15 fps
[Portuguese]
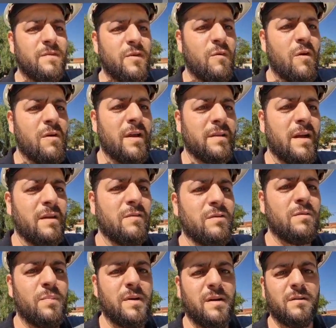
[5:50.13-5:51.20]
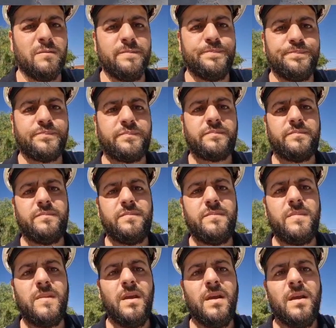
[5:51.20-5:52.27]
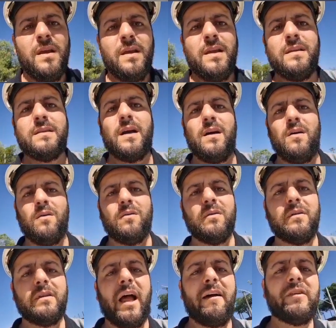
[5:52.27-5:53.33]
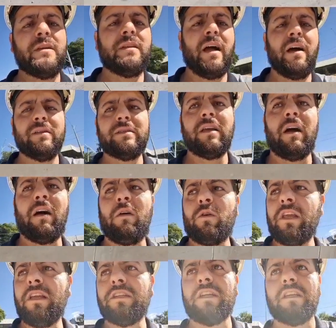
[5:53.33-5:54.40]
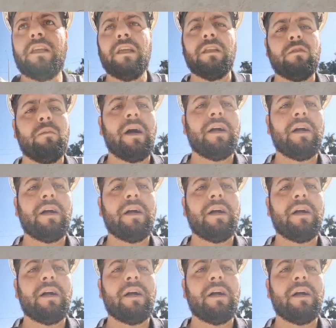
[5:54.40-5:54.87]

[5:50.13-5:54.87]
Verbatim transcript: completado outro plano. Então, dá-se a origem aqui de uma